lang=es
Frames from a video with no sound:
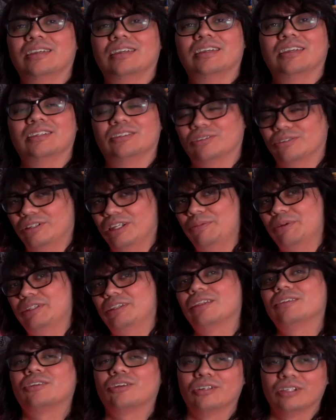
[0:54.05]
Y son
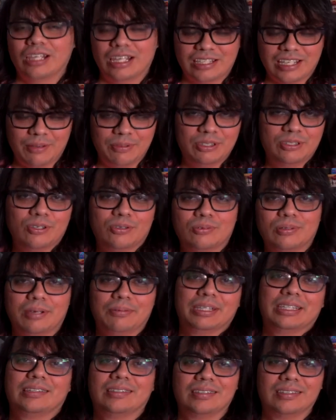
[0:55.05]
Limited Run, les aviso de una
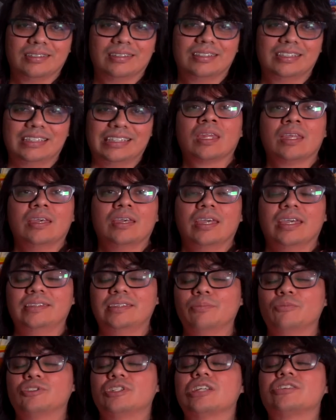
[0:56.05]
vez. Y
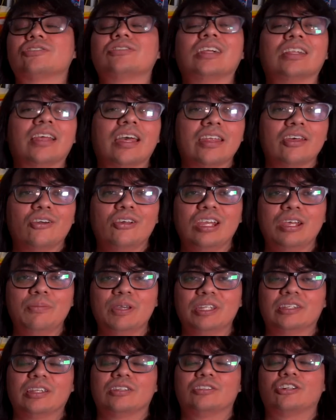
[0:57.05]
sí muchachos, el día de hoy
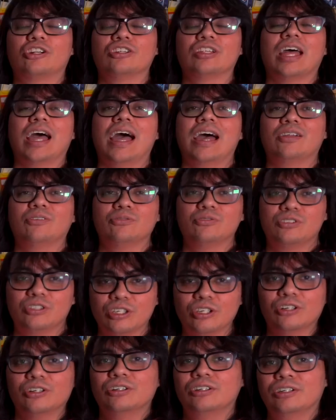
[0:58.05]
Limited Run
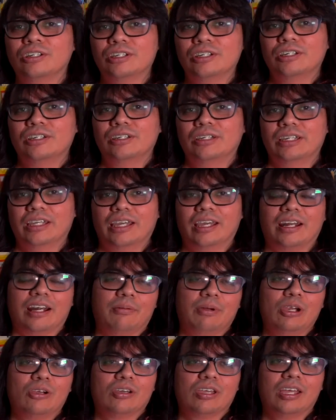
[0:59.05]
anunció eh,
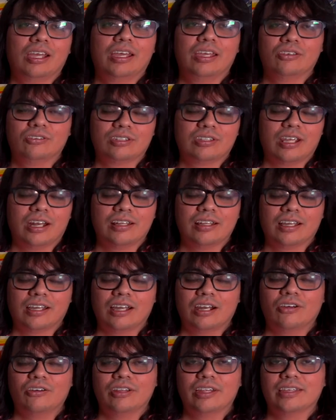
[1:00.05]
reveló que ellos estarán a
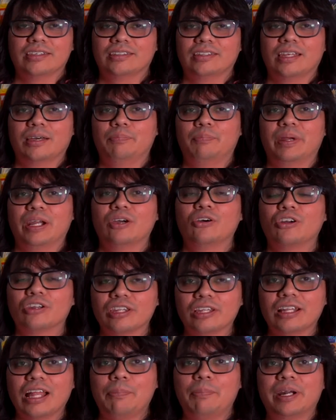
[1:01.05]
cargo de esta
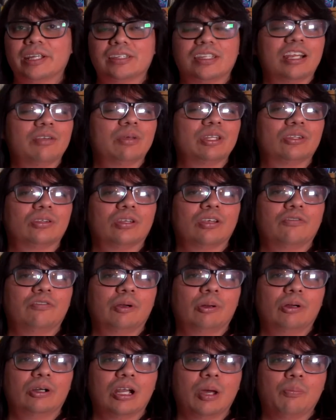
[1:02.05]
preorden. A partir del 21 de
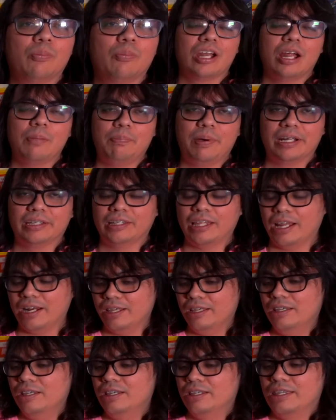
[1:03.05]
febrero van a
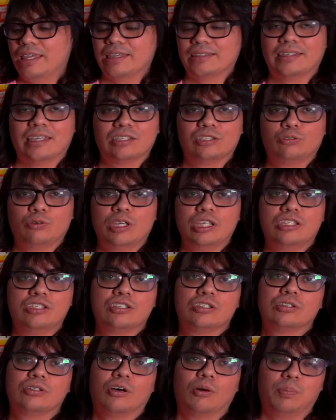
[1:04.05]
apartar ya sea
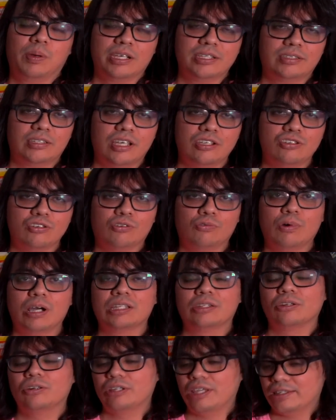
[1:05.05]
Switch o PlayStation
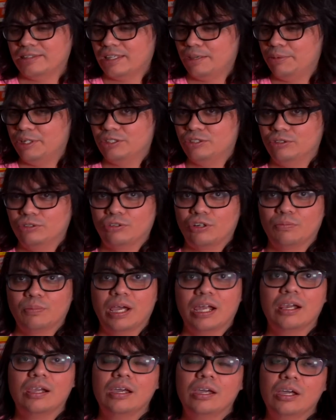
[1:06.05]
4, ya sea versión
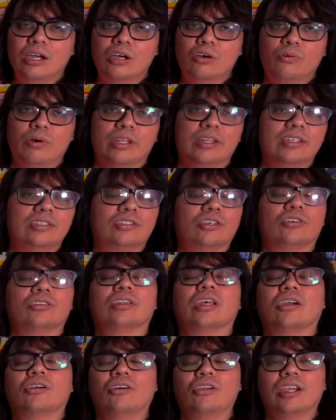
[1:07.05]
normal o edición
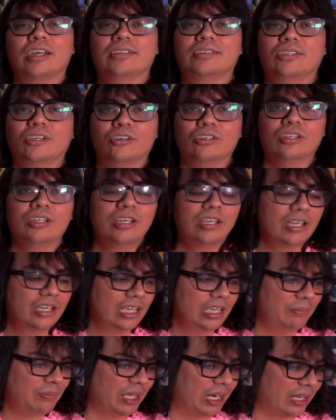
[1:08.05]
de colección.
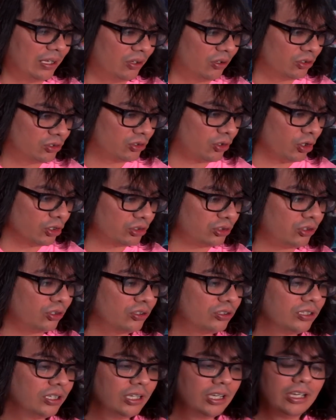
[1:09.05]
Y miren, los
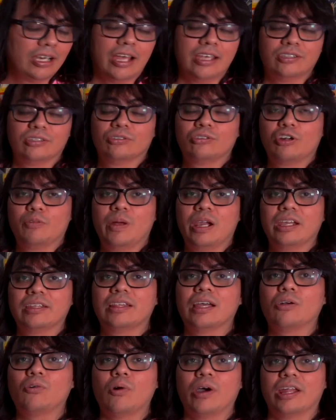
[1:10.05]
costos. La edición
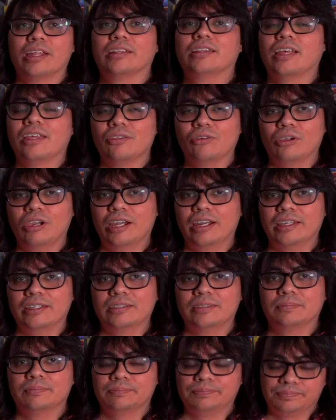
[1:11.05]
normalita 40
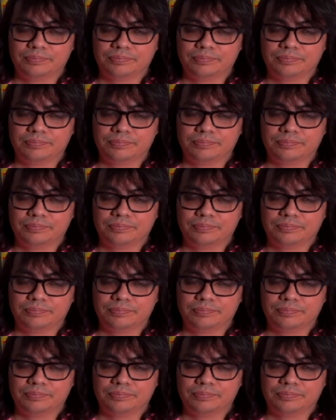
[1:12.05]
dólares.